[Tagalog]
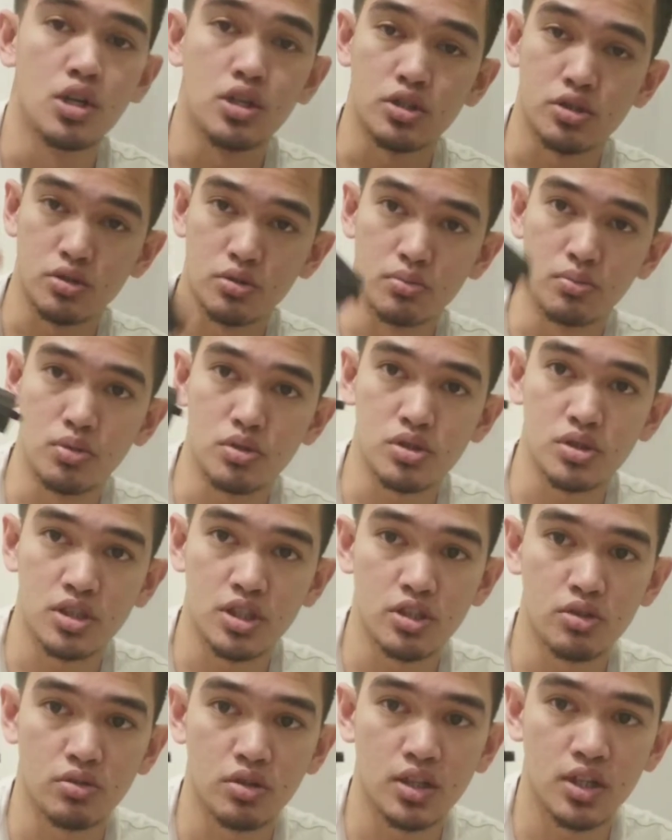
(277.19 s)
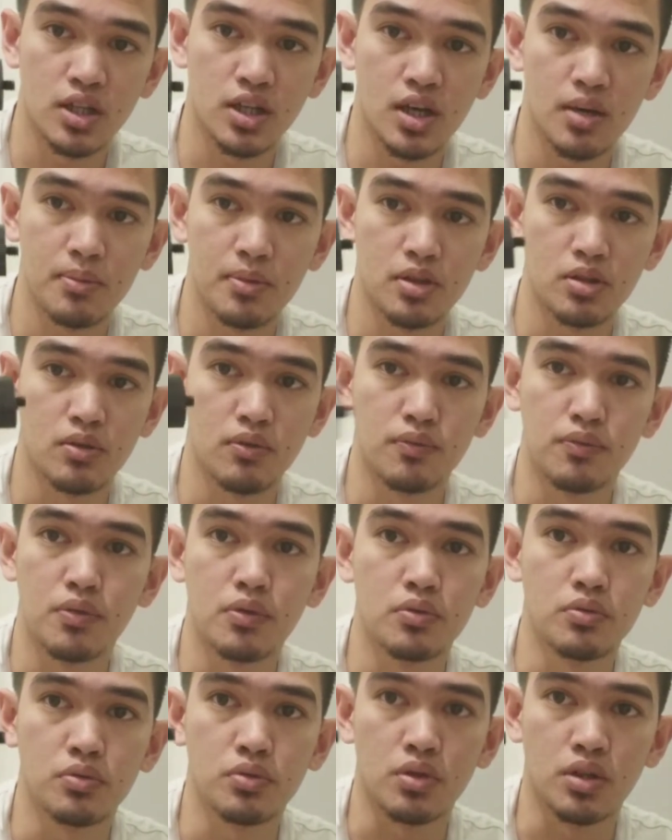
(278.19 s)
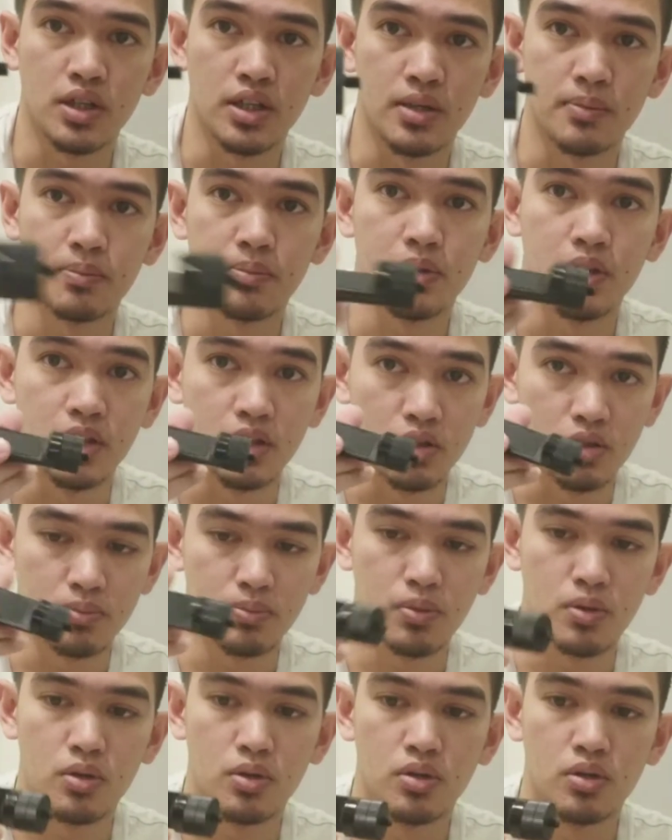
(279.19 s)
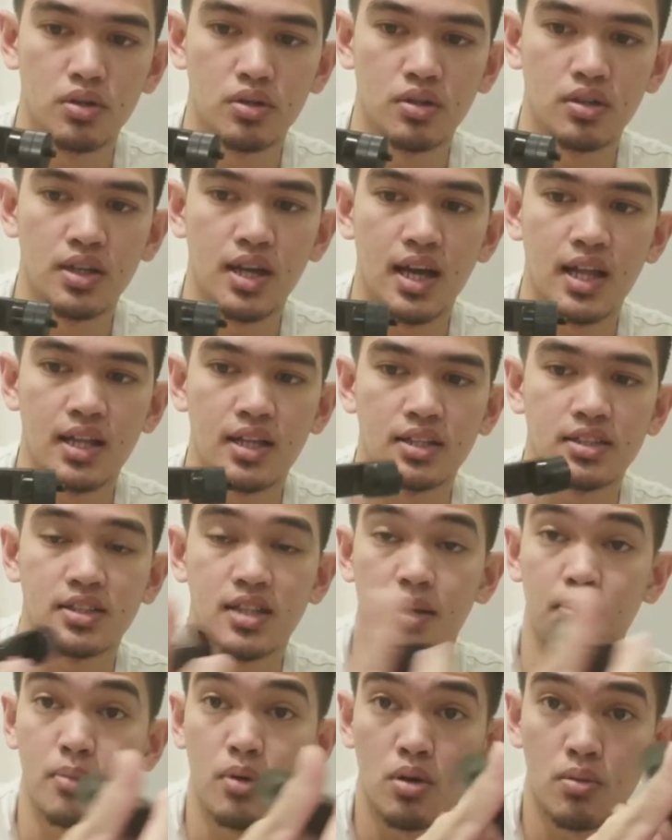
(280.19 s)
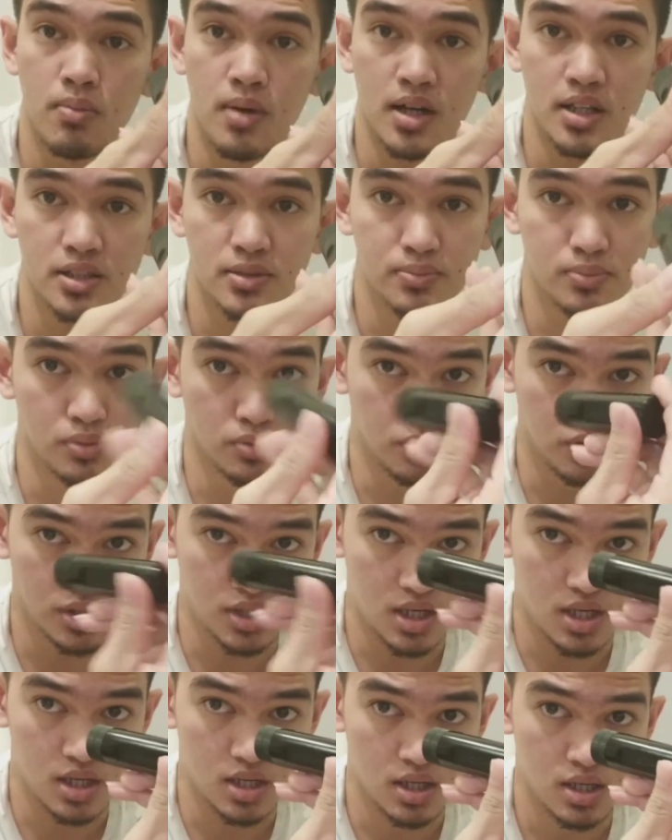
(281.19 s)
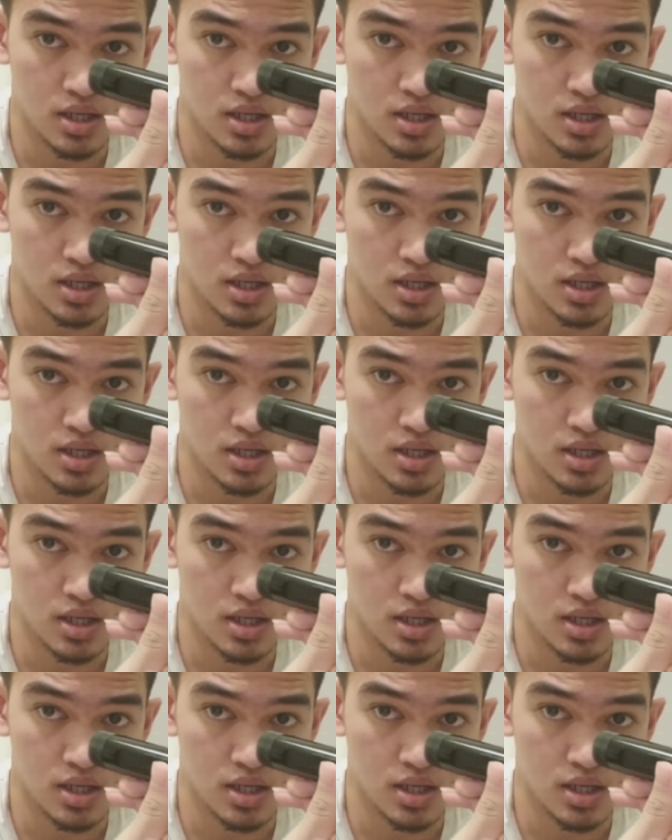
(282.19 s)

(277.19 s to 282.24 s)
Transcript: So, mostly yung ginagamit ko, phone clip, ito po. Sa Momax po siya.